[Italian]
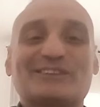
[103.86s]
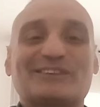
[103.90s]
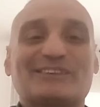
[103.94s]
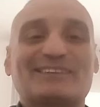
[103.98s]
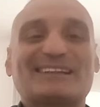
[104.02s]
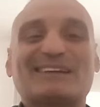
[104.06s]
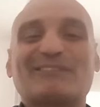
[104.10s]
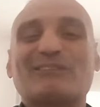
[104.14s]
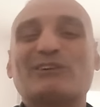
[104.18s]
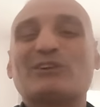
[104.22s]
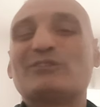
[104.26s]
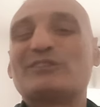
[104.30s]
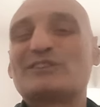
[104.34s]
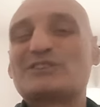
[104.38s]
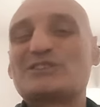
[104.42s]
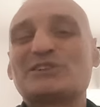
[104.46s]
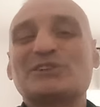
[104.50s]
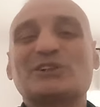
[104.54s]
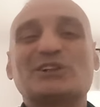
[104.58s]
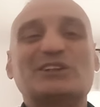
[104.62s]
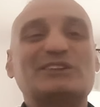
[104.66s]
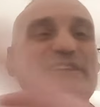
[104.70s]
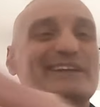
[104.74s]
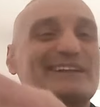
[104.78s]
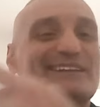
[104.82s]
stavano
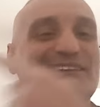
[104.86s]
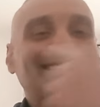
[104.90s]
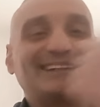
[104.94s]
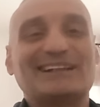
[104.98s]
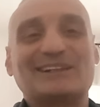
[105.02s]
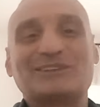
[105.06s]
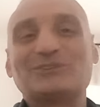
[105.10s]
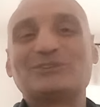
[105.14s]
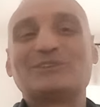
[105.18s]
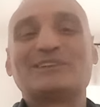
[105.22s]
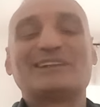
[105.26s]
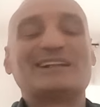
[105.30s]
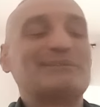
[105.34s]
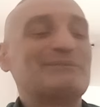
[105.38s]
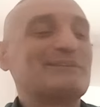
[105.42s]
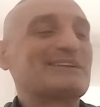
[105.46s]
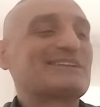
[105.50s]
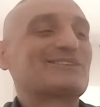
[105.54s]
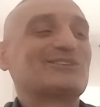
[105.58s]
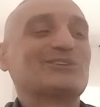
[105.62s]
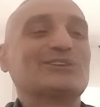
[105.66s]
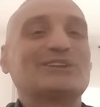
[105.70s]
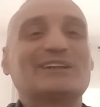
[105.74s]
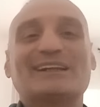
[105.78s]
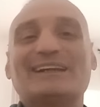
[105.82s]
facendo divertire tutte le
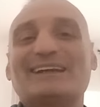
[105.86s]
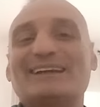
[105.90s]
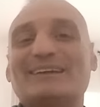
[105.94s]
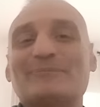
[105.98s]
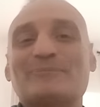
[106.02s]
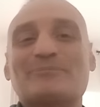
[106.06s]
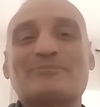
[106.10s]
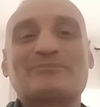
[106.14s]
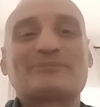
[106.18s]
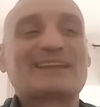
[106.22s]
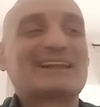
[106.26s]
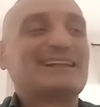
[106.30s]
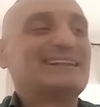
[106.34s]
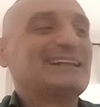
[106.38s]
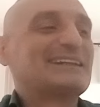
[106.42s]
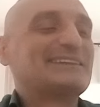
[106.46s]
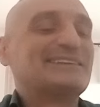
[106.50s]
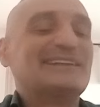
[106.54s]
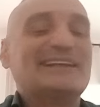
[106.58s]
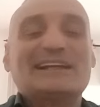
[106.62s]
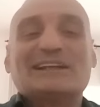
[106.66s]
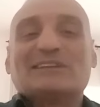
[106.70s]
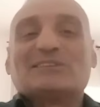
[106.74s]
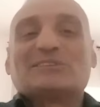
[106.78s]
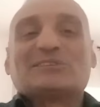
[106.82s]
persone mm, là
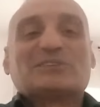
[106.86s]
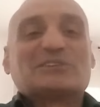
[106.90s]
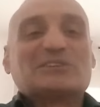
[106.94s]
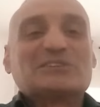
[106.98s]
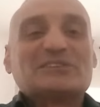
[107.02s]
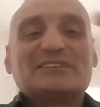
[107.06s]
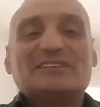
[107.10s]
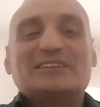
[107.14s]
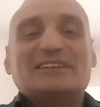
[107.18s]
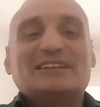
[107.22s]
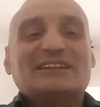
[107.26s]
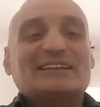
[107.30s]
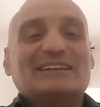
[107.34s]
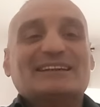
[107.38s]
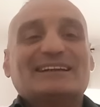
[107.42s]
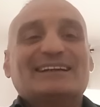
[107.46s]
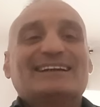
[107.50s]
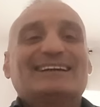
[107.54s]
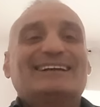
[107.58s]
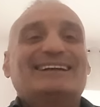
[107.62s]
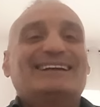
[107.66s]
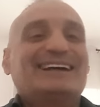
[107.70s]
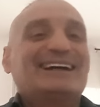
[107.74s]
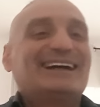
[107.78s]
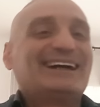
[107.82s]
dentro, così,
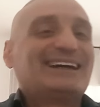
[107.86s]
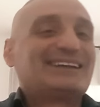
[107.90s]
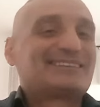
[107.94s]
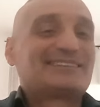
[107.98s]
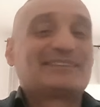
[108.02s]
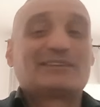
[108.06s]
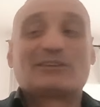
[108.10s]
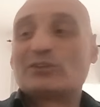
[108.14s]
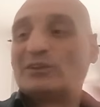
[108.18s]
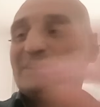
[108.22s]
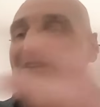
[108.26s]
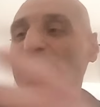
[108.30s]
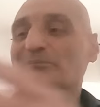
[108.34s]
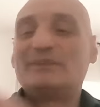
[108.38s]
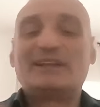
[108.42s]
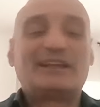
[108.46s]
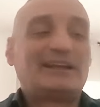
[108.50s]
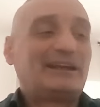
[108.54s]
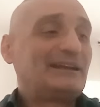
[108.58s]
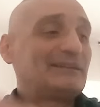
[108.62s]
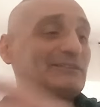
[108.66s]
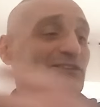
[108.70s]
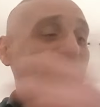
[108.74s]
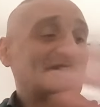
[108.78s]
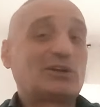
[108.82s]
Ah, bi-
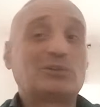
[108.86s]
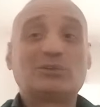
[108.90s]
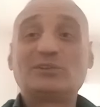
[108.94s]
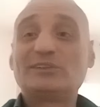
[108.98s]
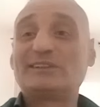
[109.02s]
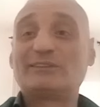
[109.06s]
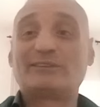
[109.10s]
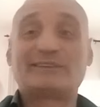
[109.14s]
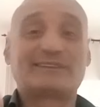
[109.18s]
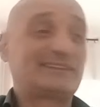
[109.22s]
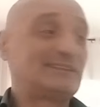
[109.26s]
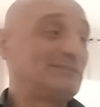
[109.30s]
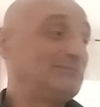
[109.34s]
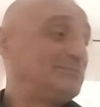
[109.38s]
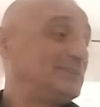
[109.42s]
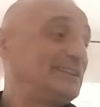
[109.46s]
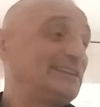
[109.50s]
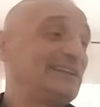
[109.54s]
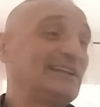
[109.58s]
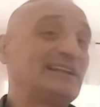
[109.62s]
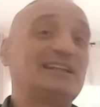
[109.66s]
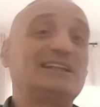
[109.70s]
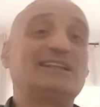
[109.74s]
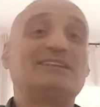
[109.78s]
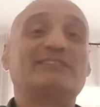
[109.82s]
eh, c'erano tutti questi
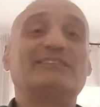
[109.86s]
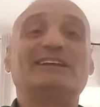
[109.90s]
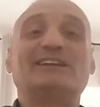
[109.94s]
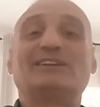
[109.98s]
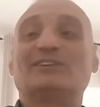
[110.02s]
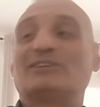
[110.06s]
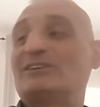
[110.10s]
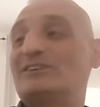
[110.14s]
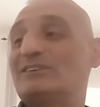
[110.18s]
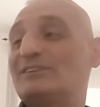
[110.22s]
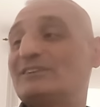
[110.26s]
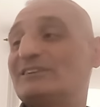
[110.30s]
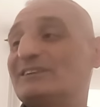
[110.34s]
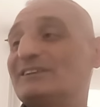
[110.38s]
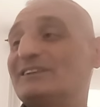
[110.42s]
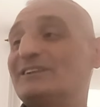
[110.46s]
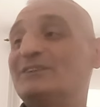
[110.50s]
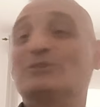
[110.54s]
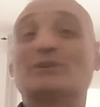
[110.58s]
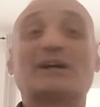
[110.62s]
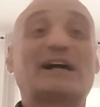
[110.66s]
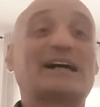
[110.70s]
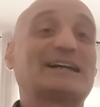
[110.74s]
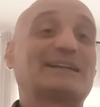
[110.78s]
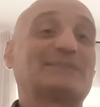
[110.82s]
bicchieri di vino di Luca